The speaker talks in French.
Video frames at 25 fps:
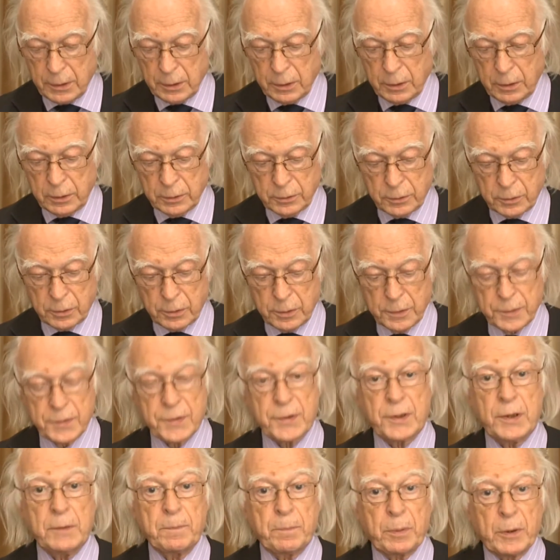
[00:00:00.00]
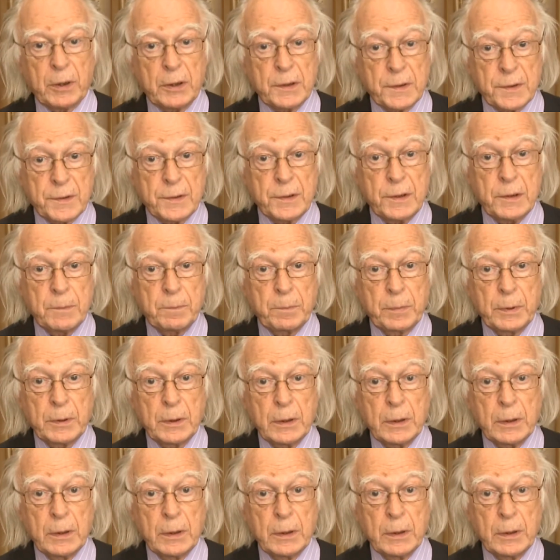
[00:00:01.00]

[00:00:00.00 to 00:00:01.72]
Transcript: entre ces principes